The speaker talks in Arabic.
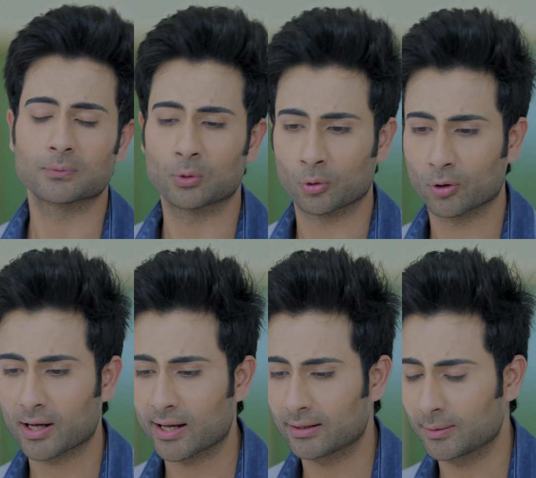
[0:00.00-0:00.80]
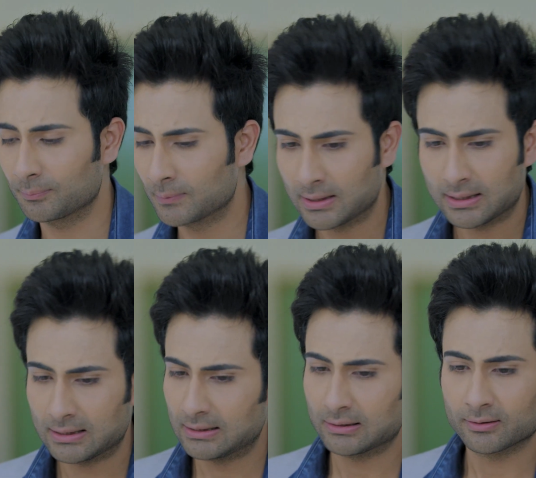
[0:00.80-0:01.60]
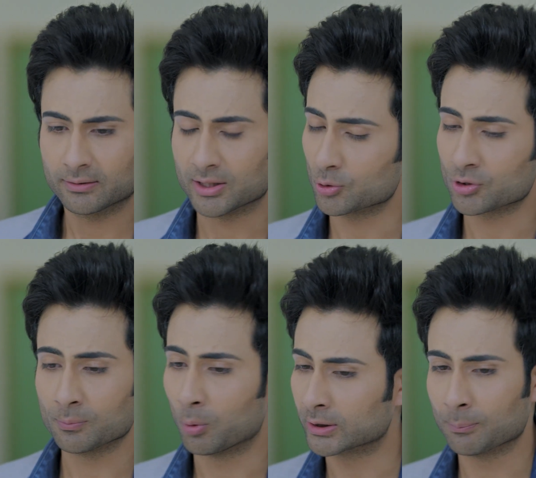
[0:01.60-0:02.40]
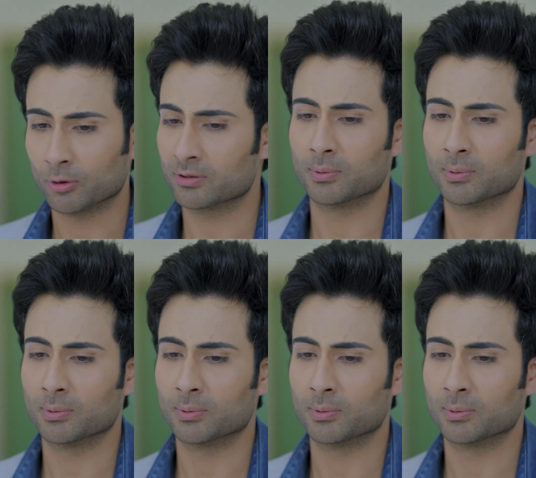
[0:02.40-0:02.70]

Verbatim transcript: وهو قال انه وضع ستك كثير